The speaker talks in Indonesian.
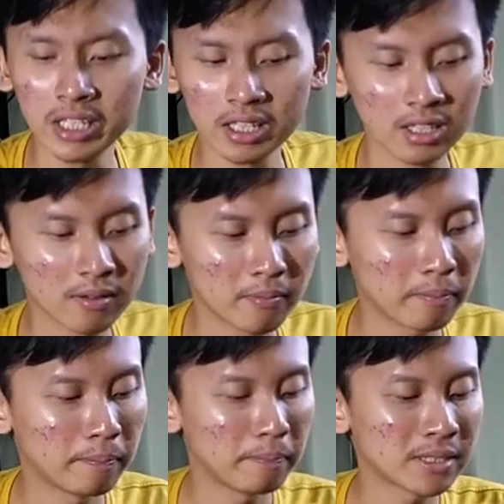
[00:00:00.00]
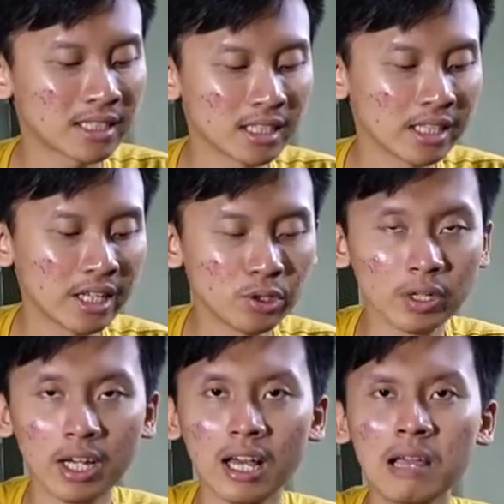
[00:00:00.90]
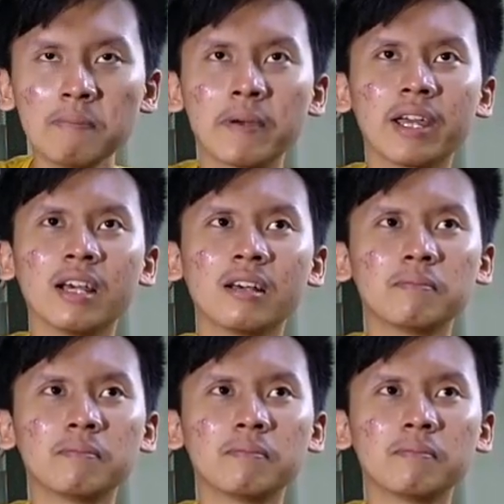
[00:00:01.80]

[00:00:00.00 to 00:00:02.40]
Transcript: ini pesennya juga apa ya?